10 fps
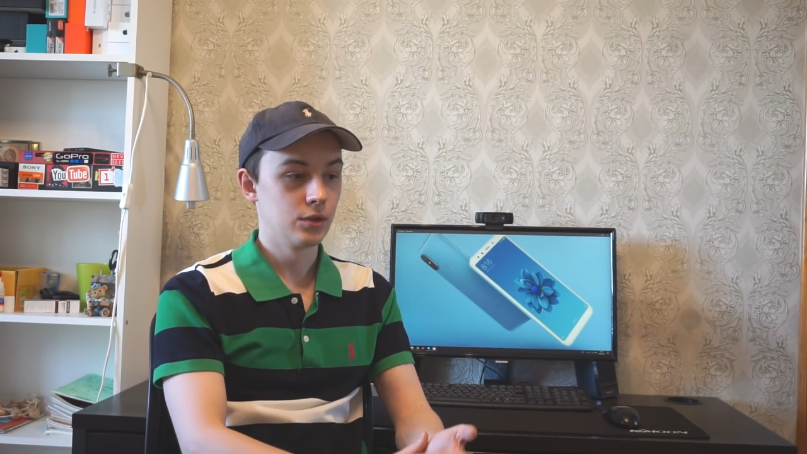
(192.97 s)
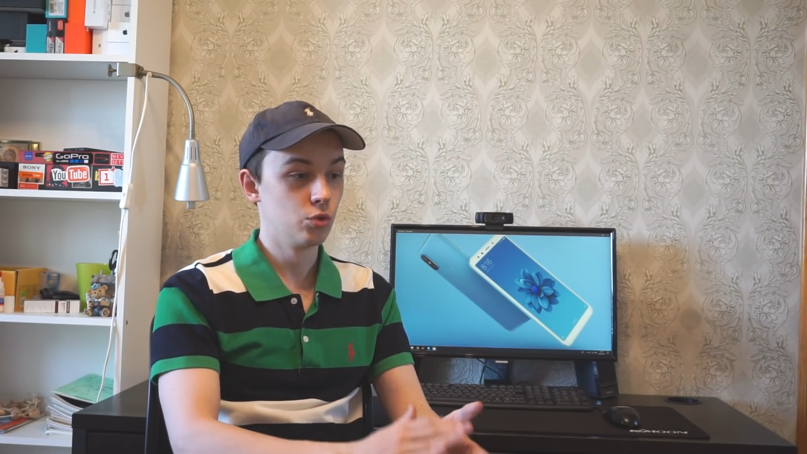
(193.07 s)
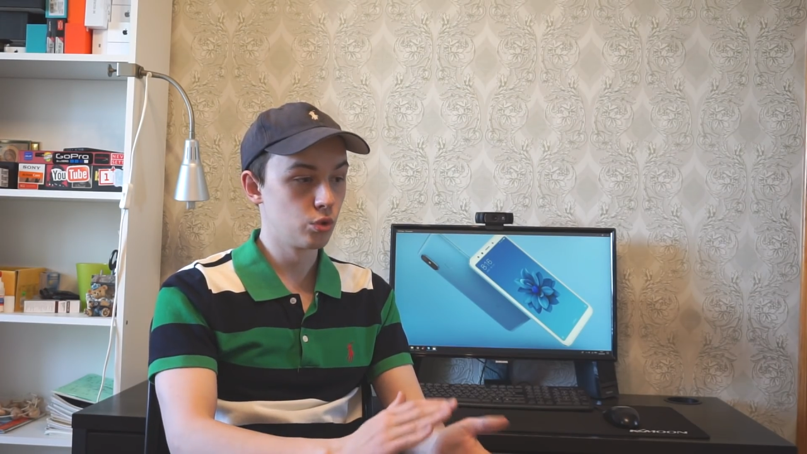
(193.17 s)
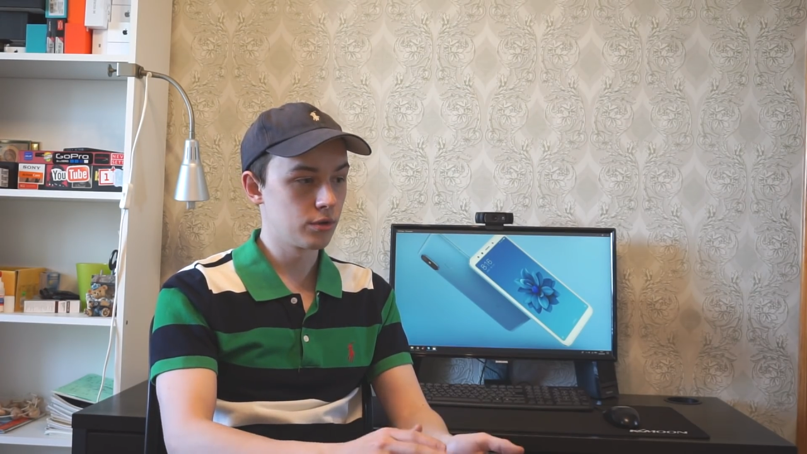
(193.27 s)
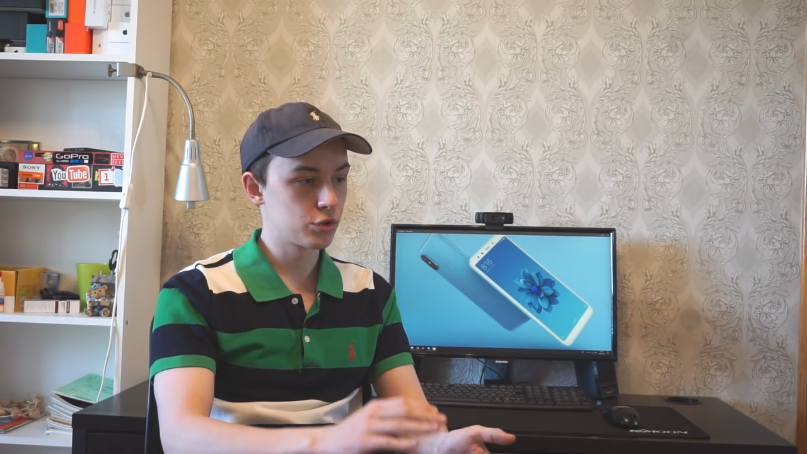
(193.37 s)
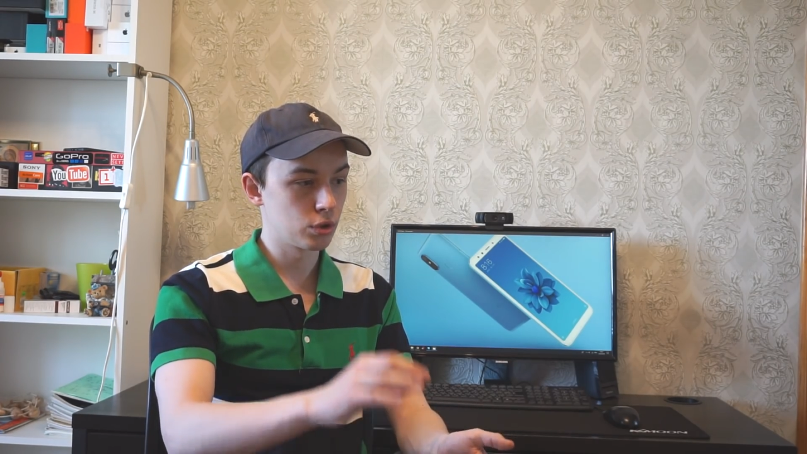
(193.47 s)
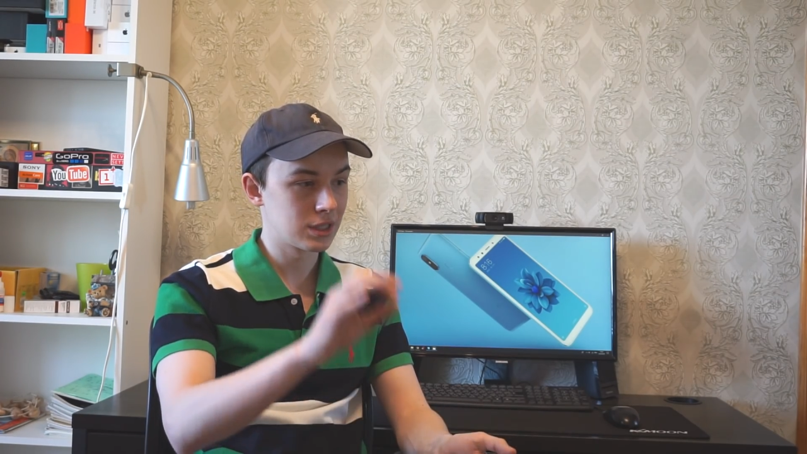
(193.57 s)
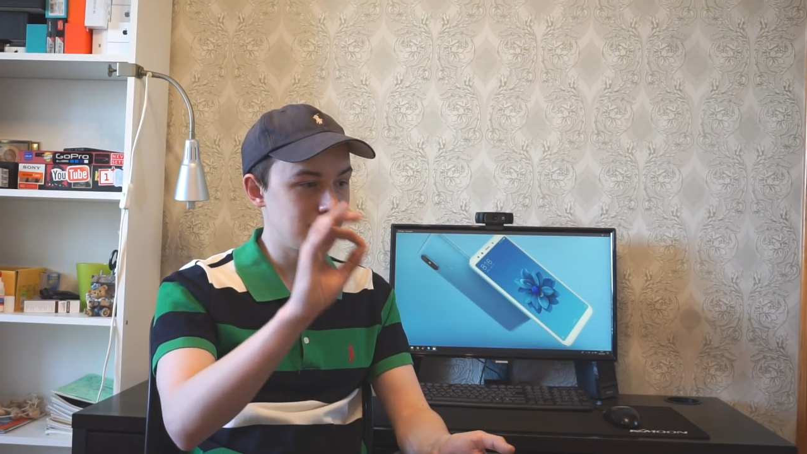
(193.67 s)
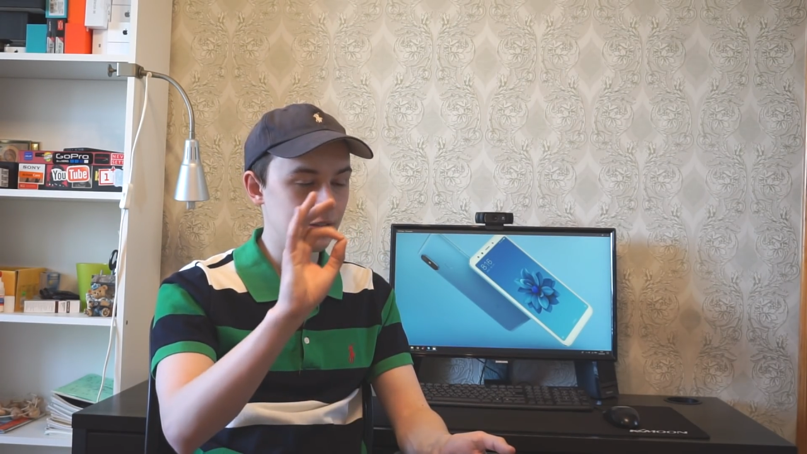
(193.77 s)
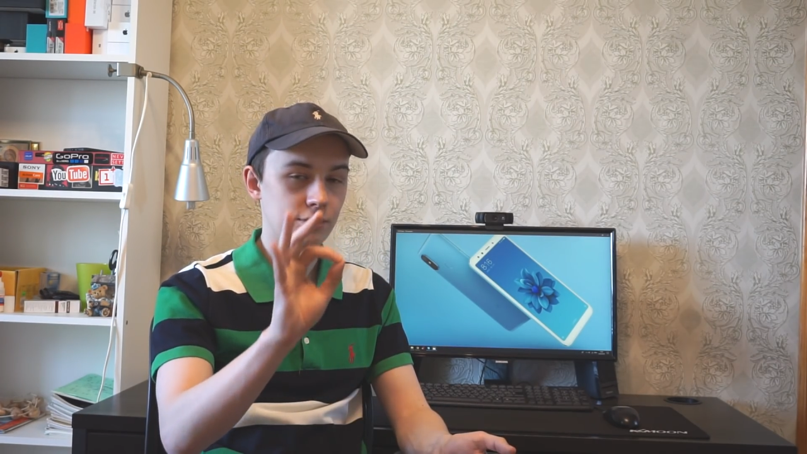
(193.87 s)
но
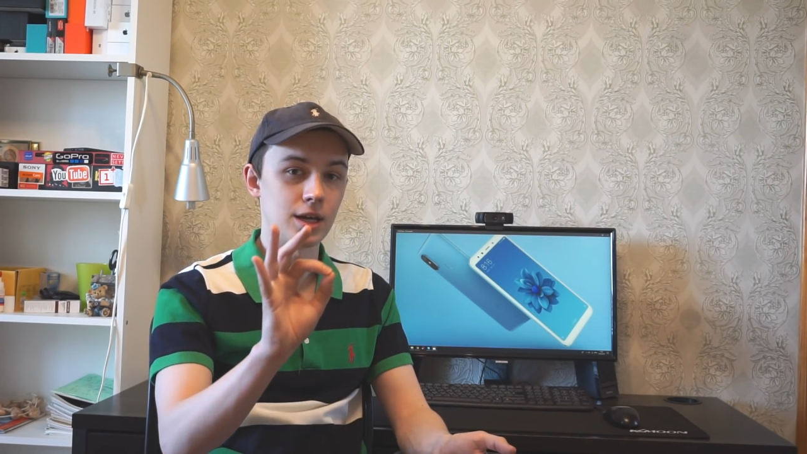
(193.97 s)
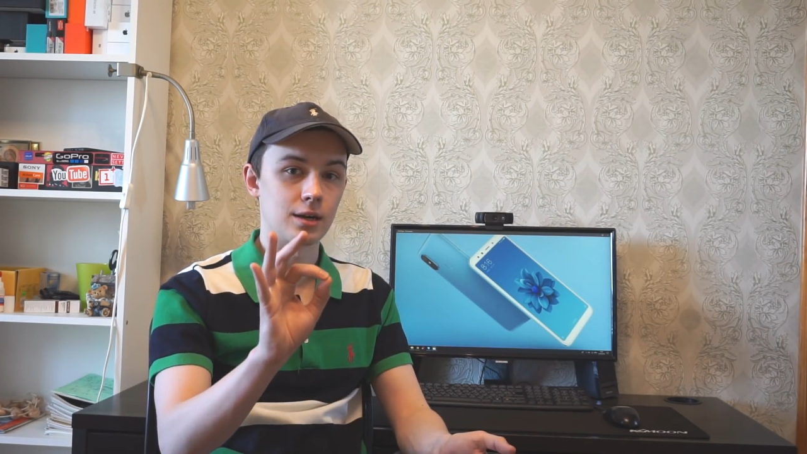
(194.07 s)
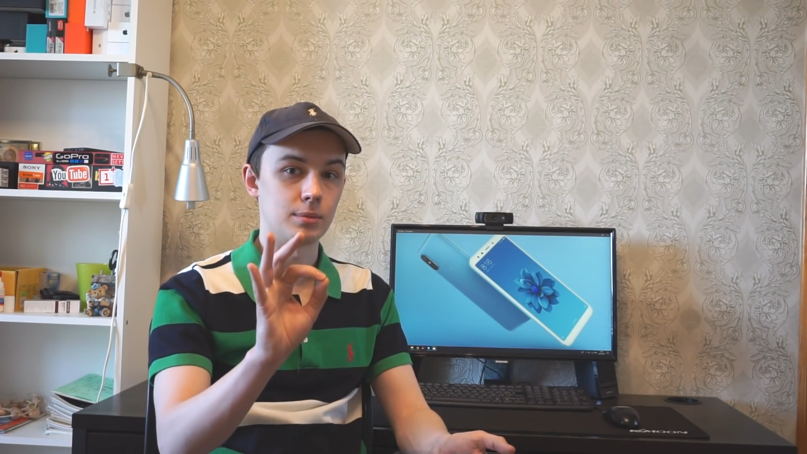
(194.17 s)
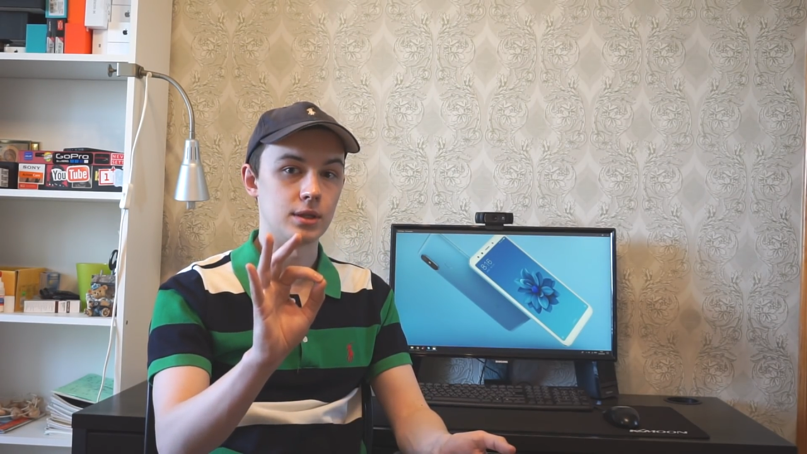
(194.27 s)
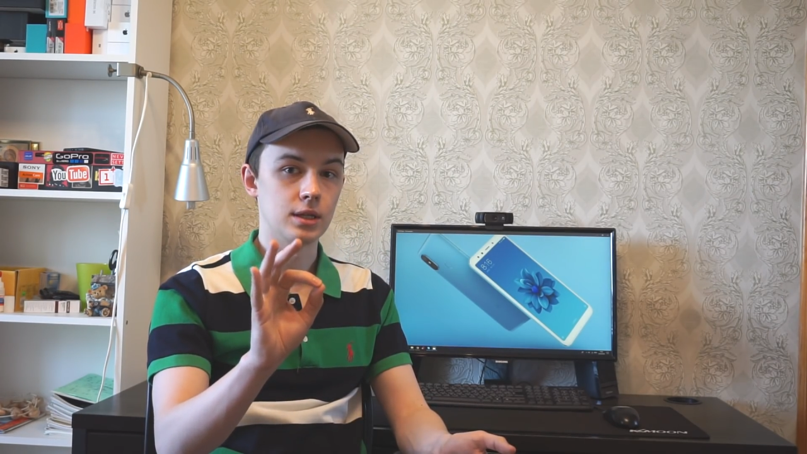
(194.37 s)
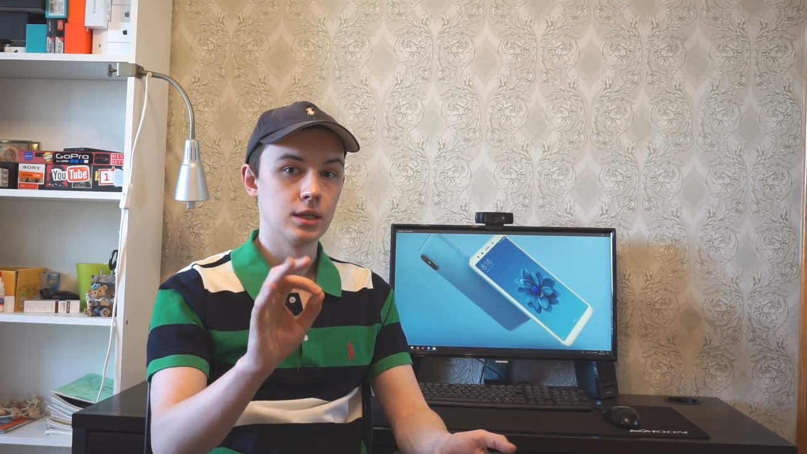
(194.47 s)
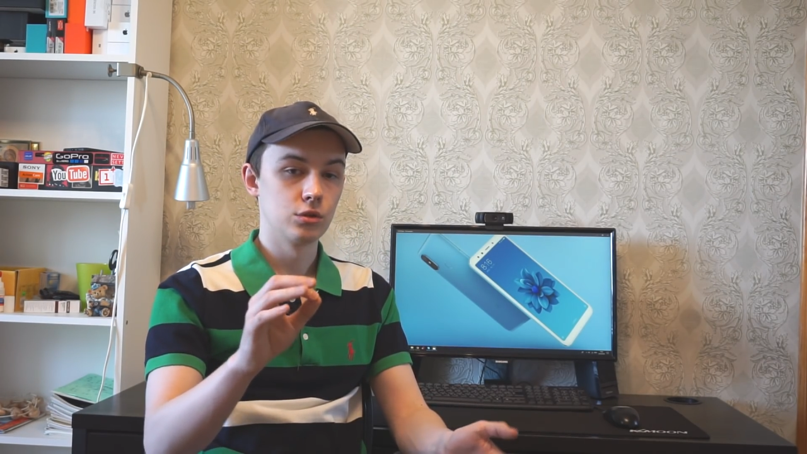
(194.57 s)
все-таки не флагман.